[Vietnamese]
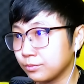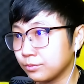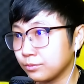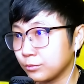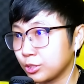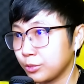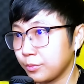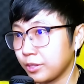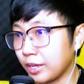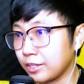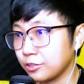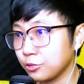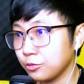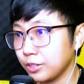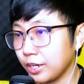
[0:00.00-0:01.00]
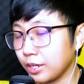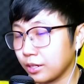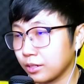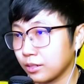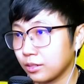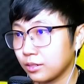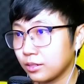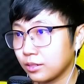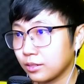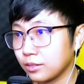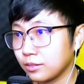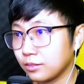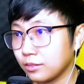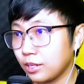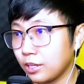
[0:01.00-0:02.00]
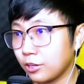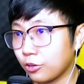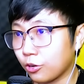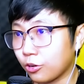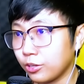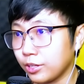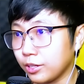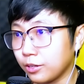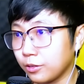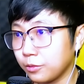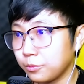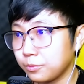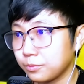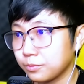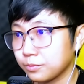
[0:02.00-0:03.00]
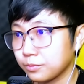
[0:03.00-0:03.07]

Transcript: hmm, Ship nhảy xuống nè Đi coi có gì không